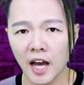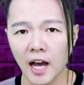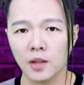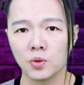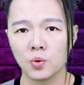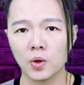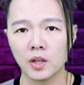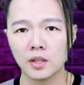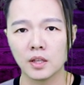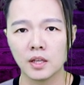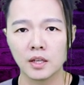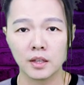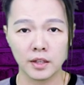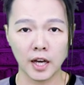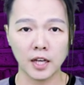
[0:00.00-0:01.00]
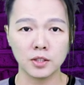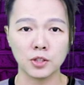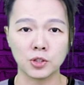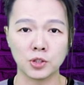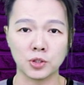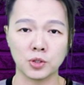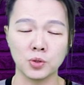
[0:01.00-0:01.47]
探员，开着
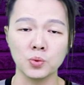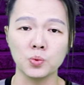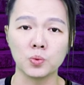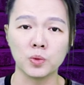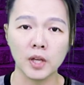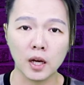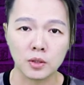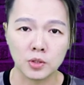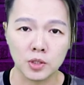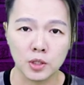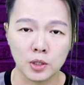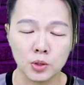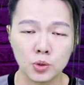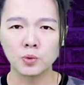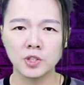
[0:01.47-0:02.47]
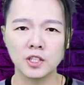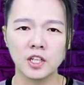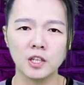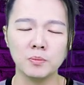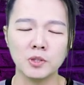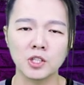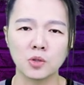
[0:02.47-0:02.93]
十五辆车冲进了
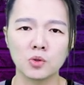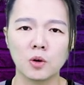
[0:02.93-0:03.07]
一名叫